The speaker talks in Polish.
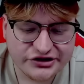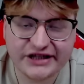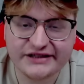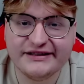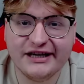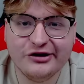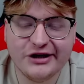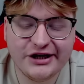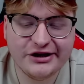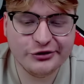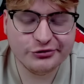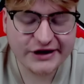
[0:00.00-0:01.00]
Czas na
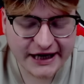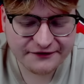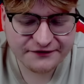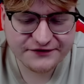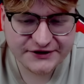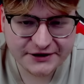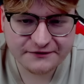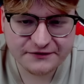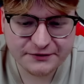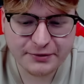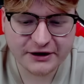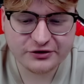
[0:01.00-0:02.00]
kolejną grę. W tym
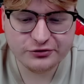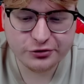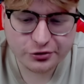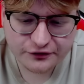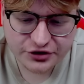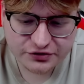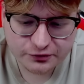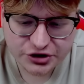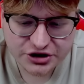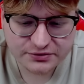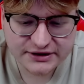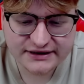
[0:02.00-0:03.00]
wypadku również
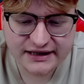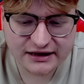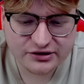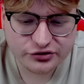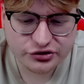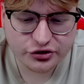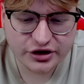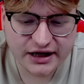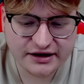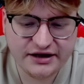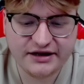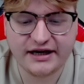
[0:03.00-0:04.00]
musimy zgadnąć o
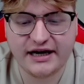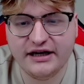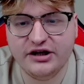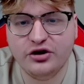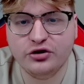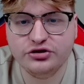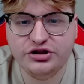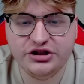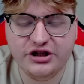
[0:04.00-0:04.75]
jaki kraj chodzi,